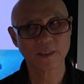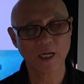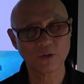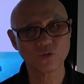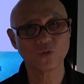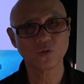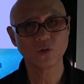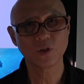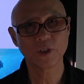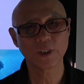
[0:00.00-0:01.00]
자주
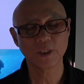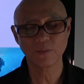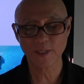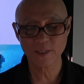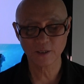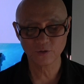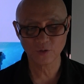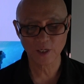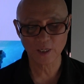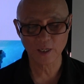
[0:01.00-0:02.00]
질의받는 것
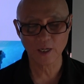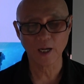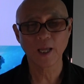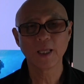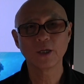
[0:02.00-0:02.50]
중에 하나가